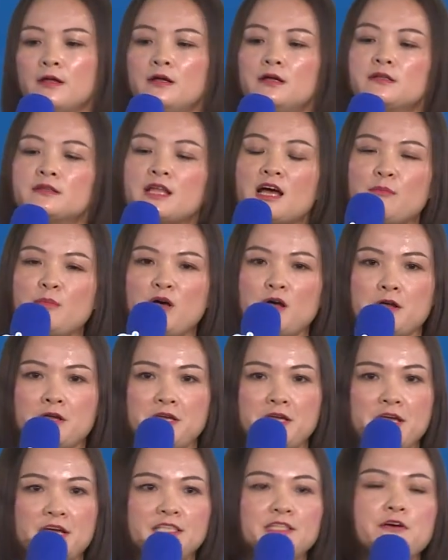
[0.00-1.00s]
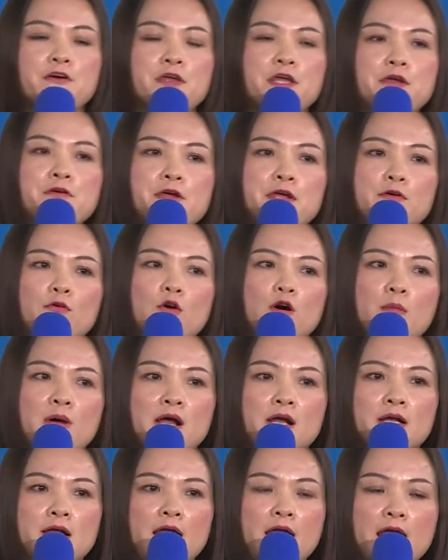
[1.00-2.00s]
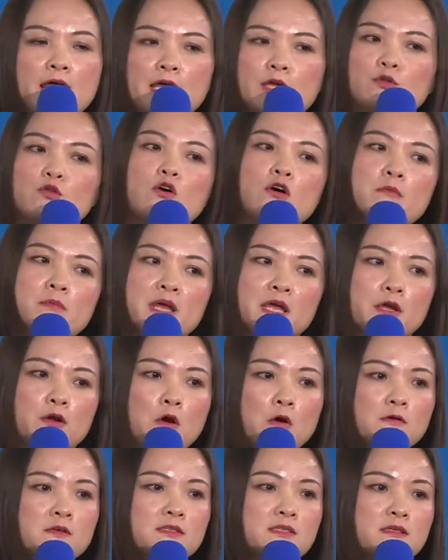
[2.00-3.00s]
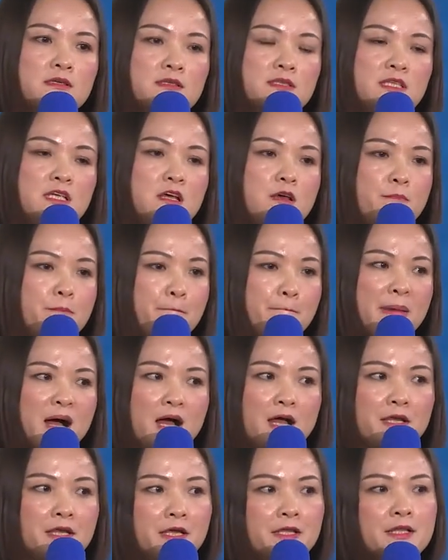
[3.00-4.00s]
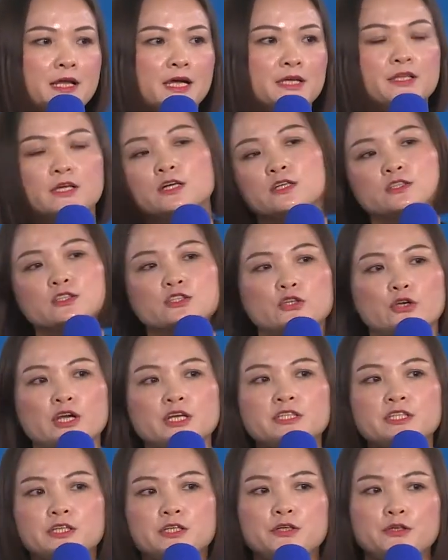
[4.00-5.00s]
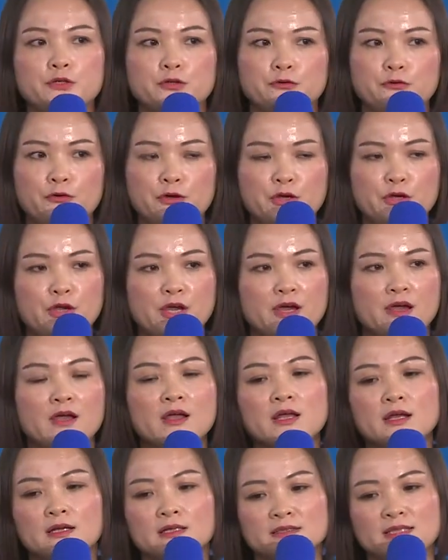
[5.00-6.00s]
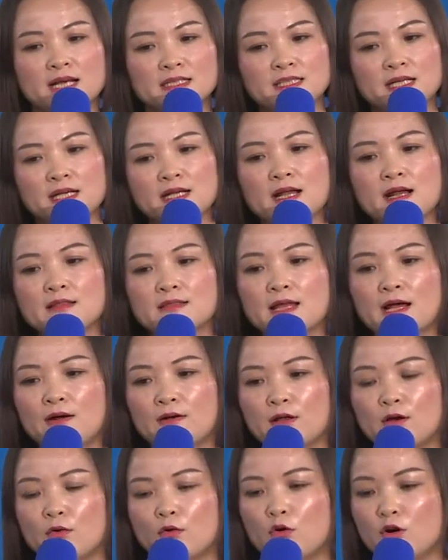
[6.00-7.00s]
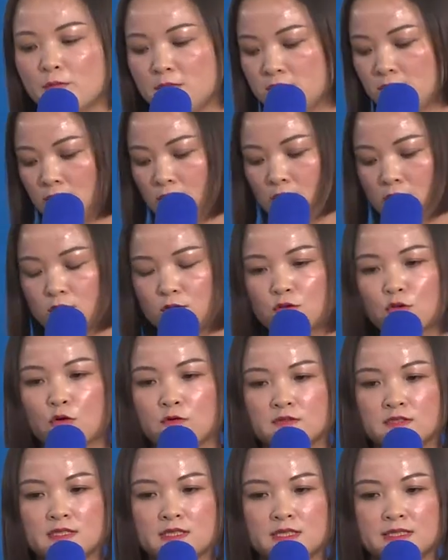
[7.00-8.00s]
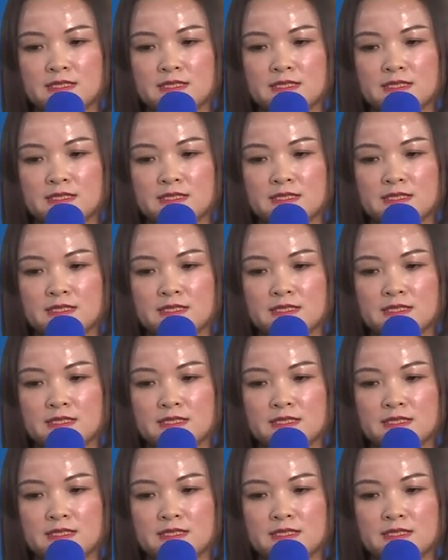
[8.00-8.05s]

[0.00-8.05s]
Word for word: 那么也就因为我们爱多美公司这八年来的崛起与飞跃，大家看到了我们的董事